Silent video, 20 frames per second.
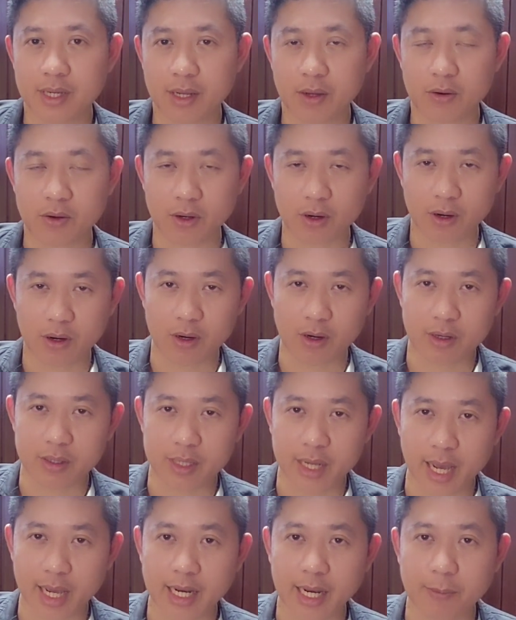แล้วก็
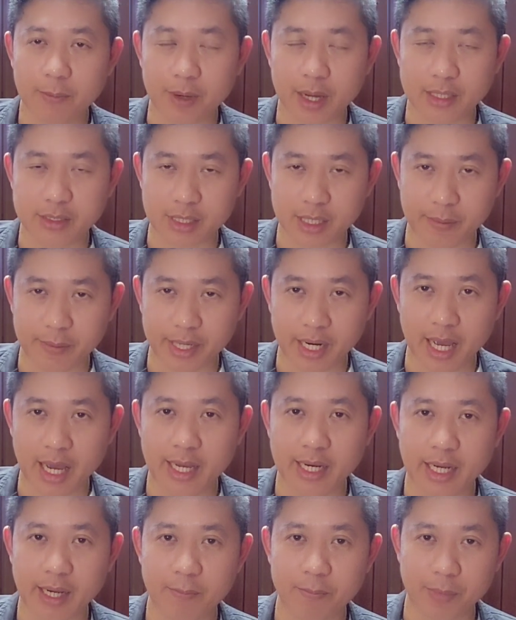ได้รับการสรรพนา
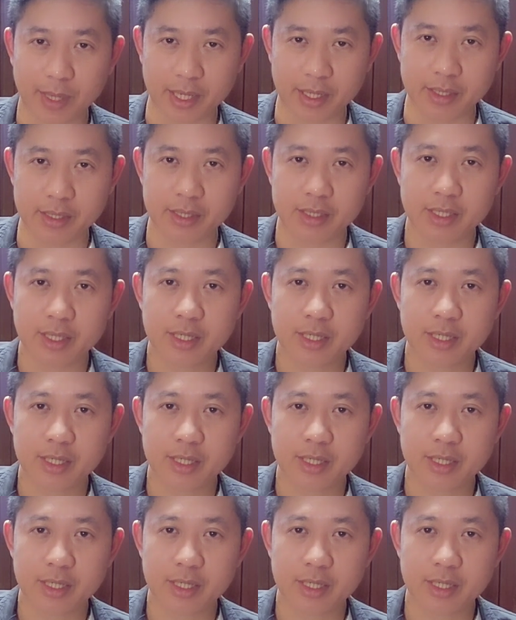นะครับ เป็น